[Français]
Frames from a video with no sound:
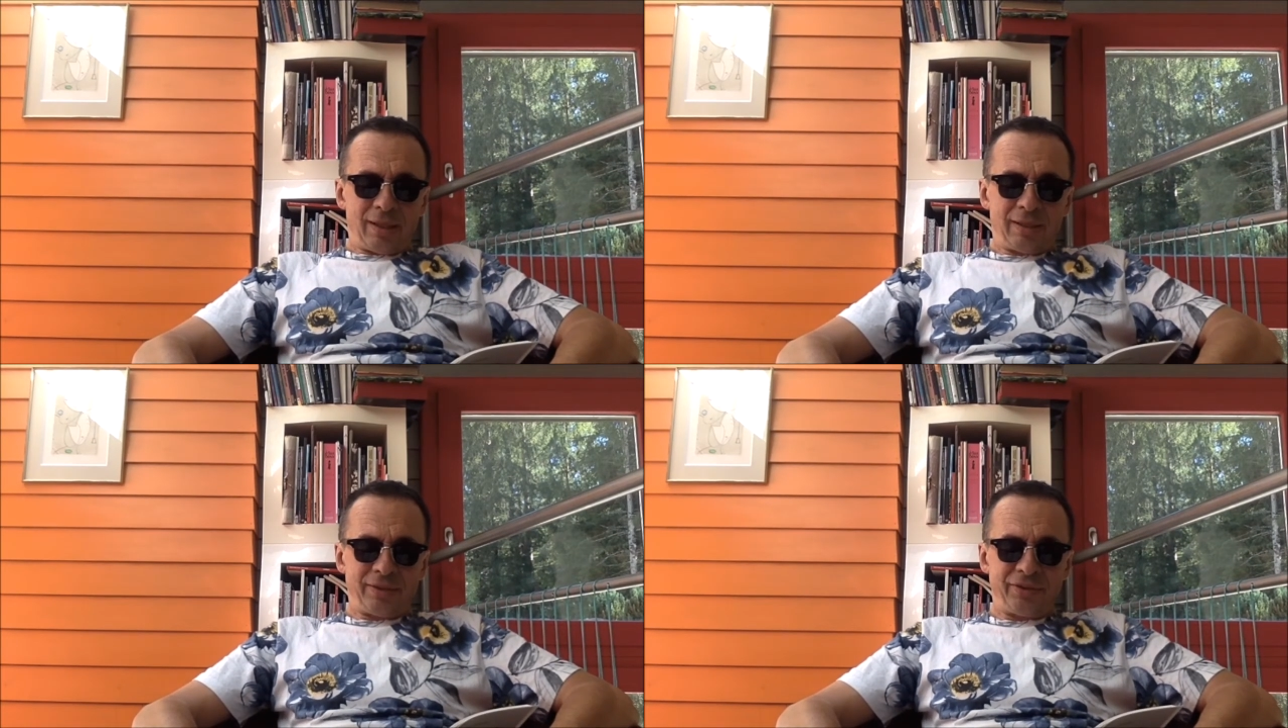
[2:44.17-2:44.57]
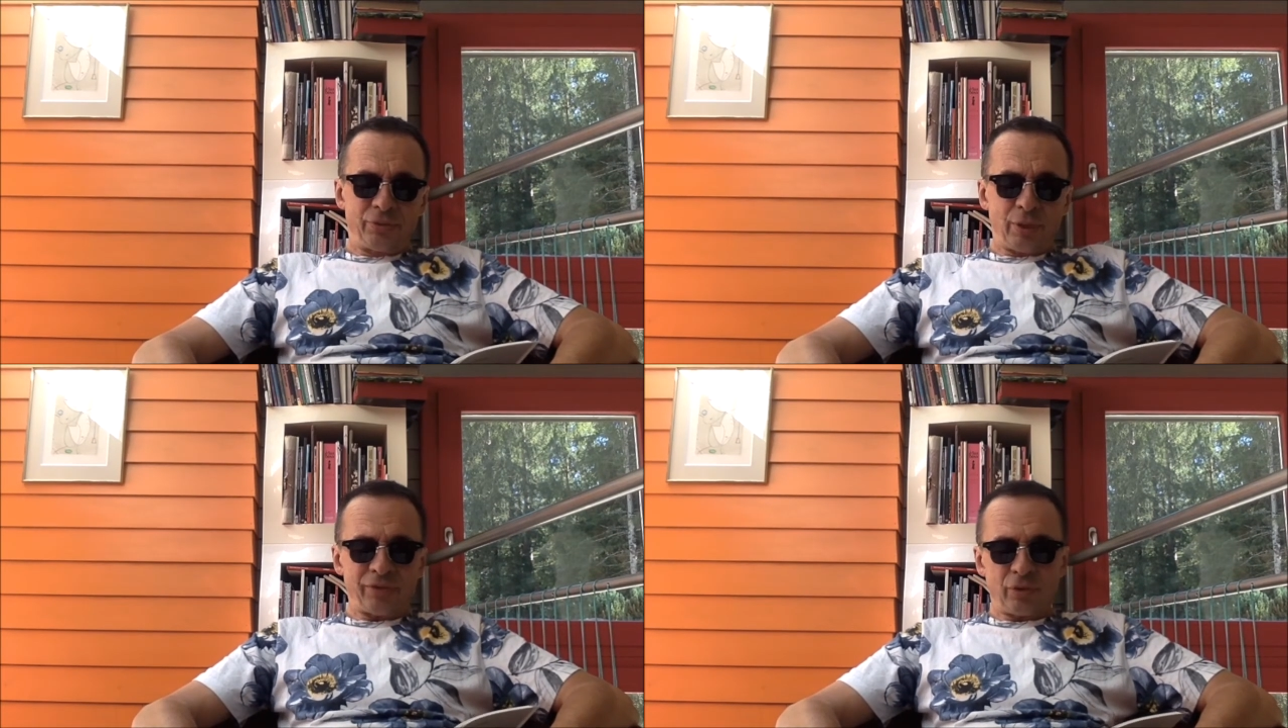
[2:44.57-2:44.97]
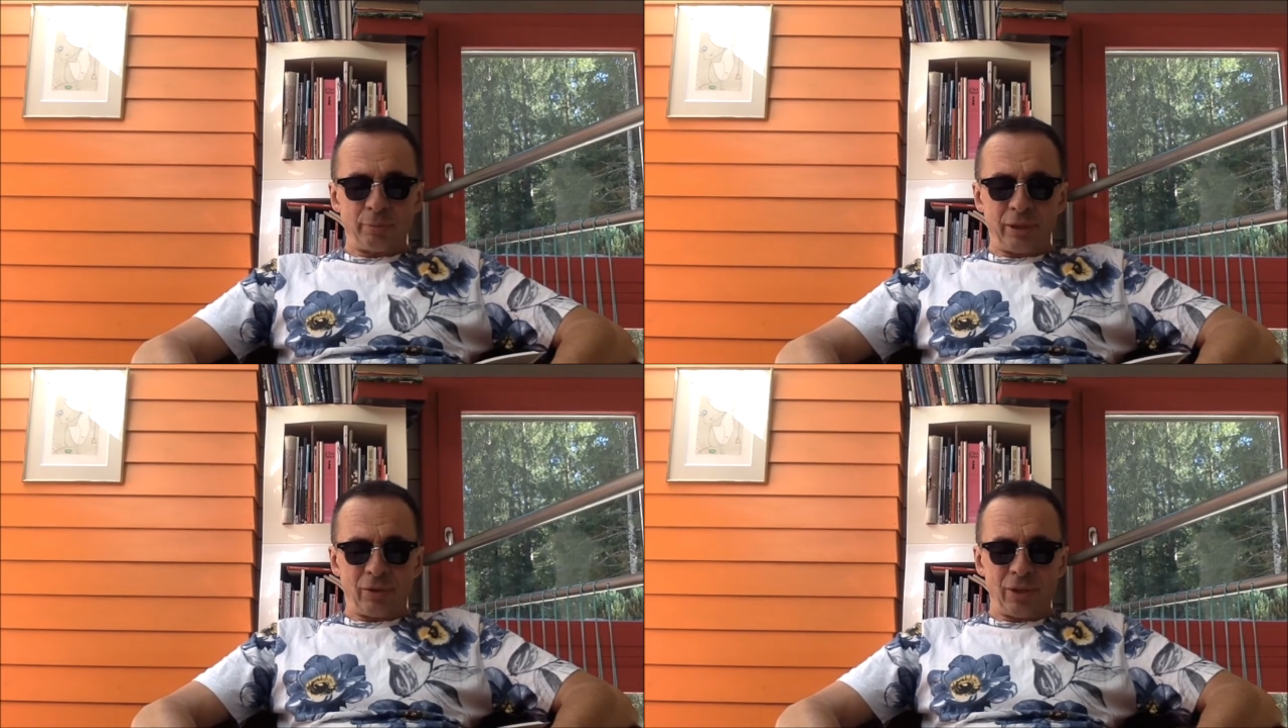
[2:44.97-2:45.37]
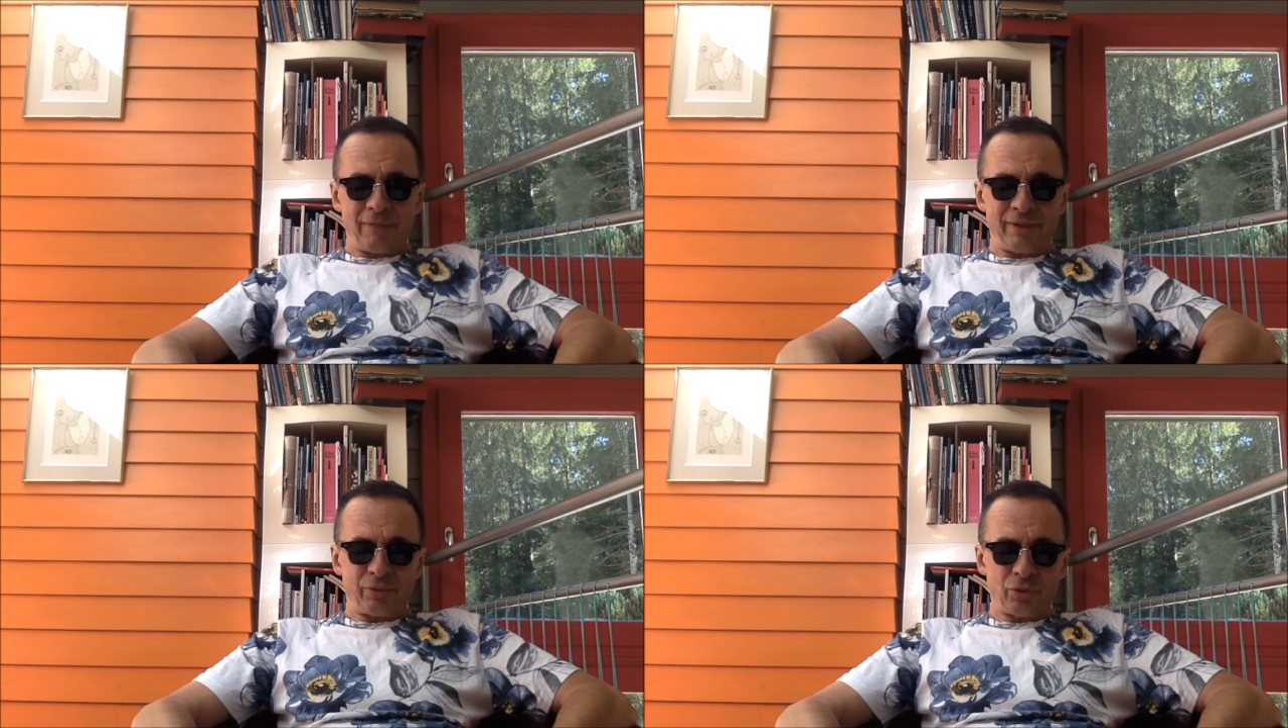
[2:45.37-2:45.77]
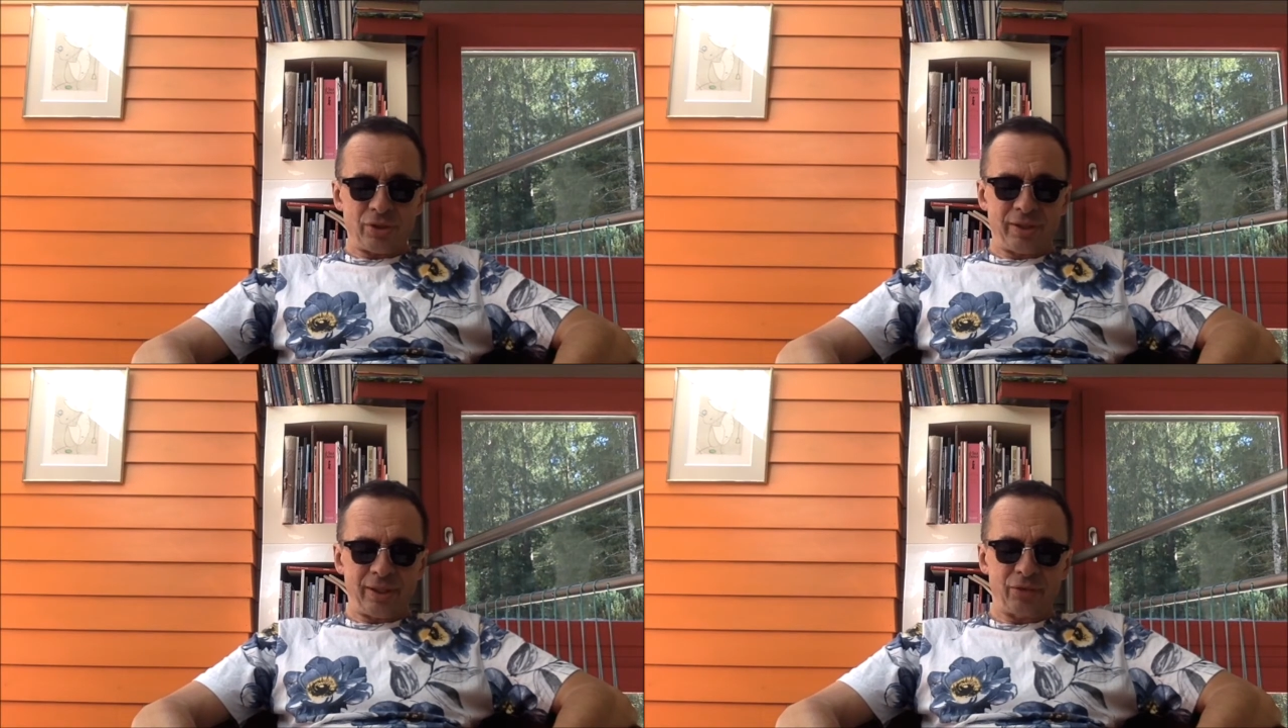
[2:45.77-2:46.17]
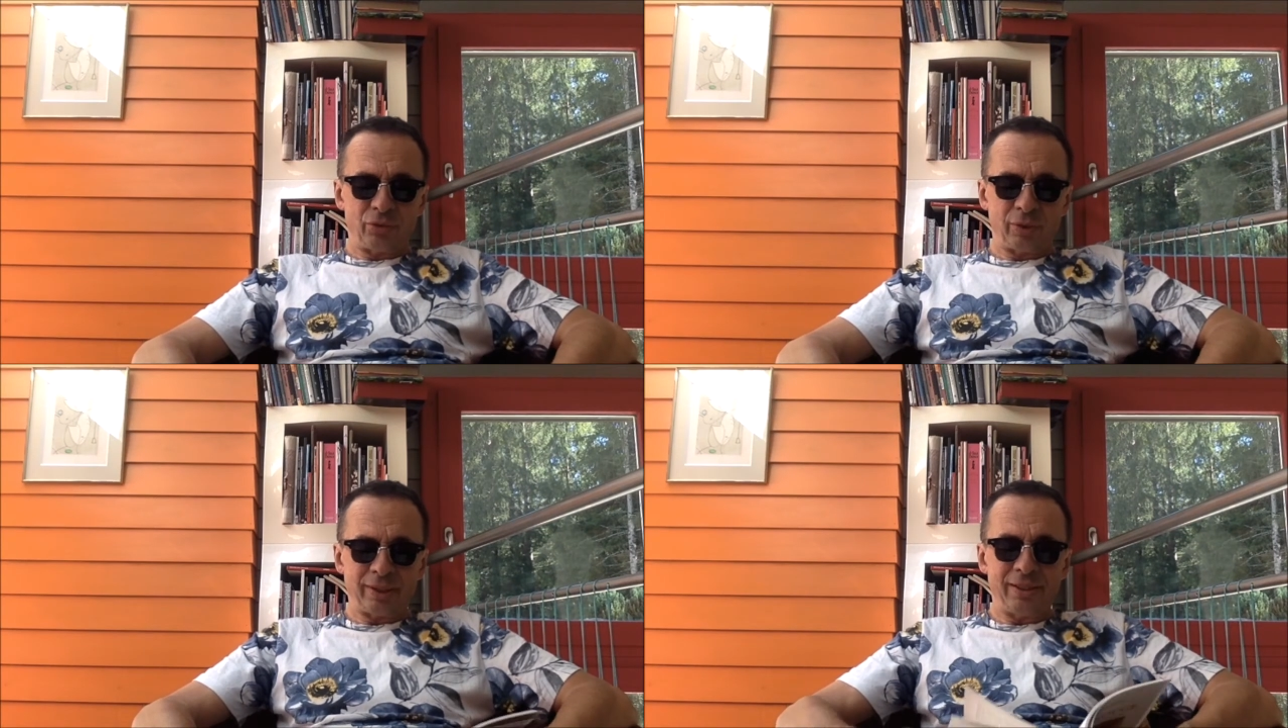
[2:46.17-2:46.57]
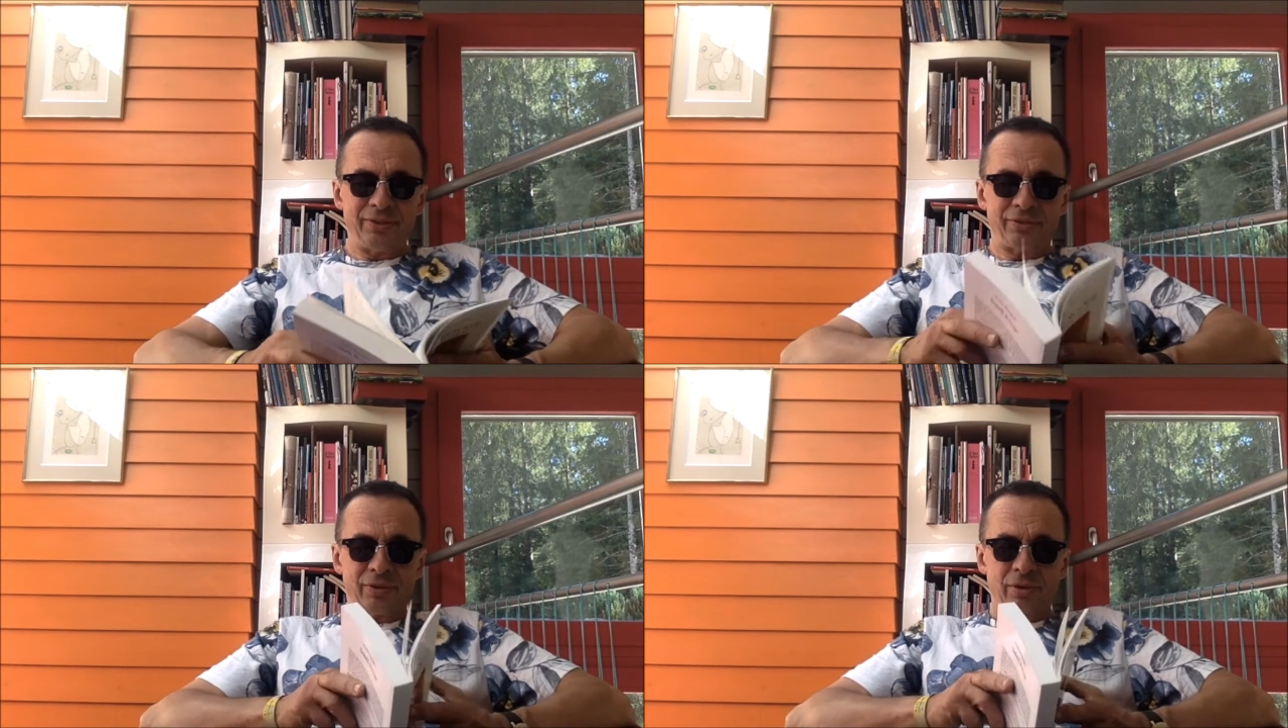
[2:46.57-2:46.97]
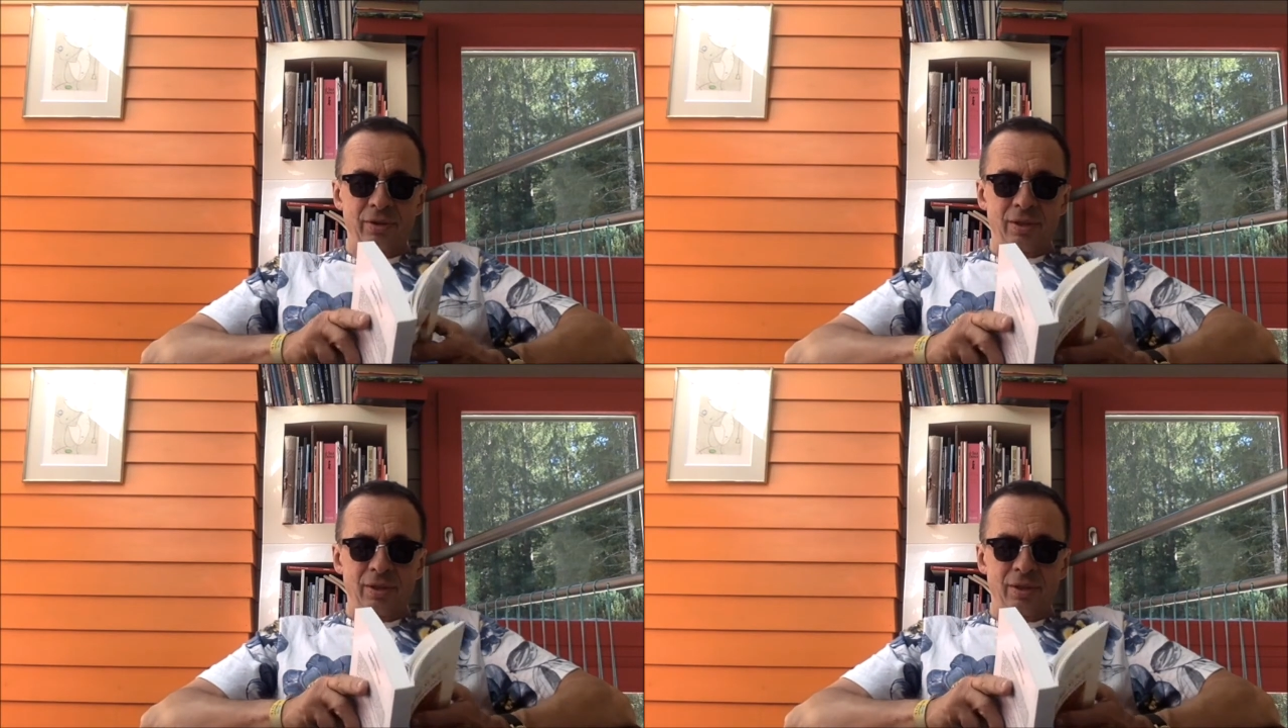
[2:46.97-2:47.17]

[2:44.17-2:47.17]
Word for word: les histoires sans parole avec son générique surréaliste.